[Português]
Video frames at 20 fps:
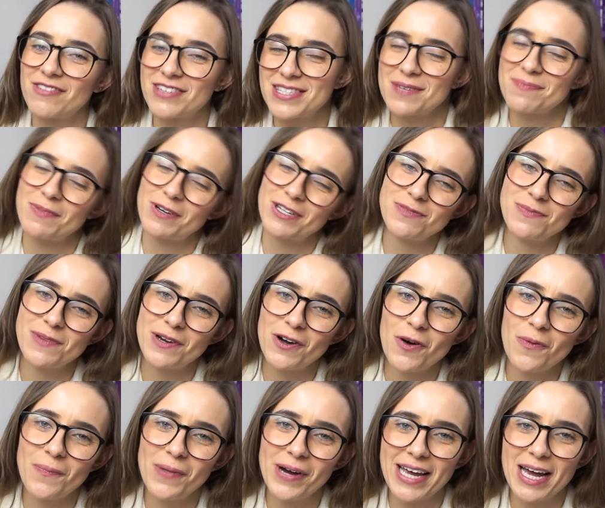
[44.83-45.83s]
Você pode me
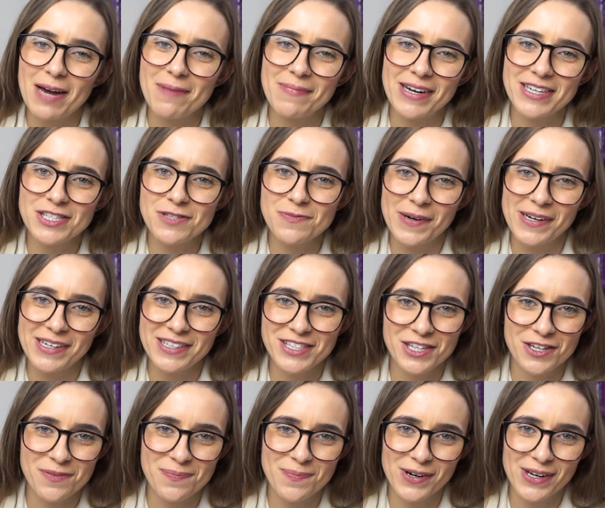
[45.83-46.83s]
acompanhar mais de
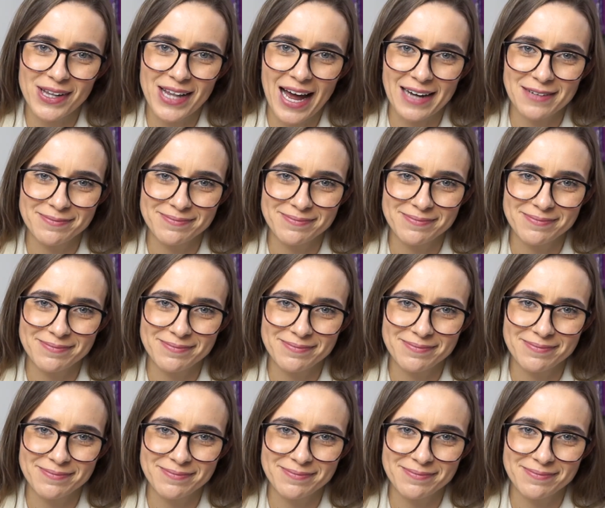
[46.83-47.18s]
pertinho por lá.